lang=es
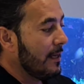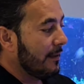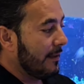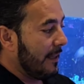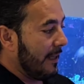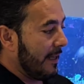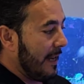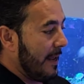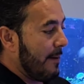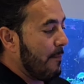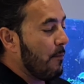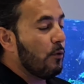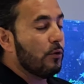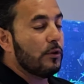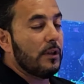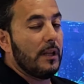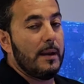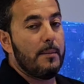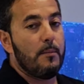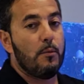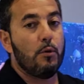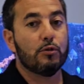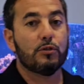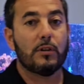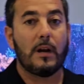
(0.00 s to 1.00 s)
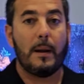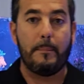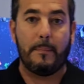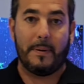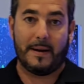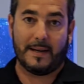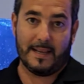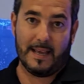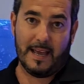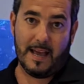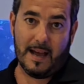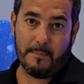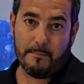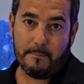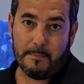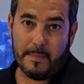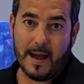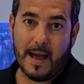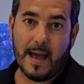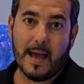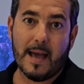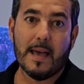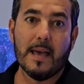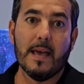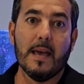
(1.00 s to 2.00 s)
tenemos, tenemos otras parejas
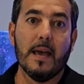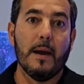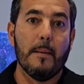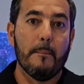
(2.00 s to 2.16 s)
más,